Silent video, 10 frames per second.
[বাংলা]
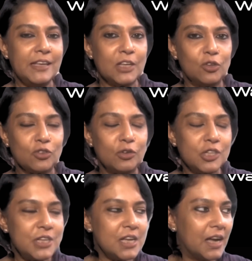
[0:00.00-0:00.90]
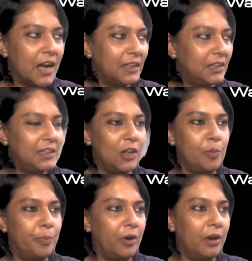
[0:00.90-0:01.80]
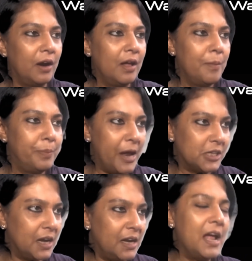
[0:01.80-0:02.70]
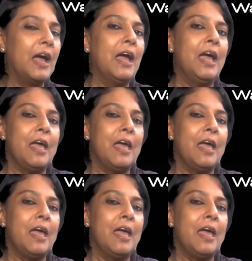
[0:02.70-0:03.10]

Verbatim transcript: এটা তো শুধু শিক্ষার্থীদের উপর প্রেশার না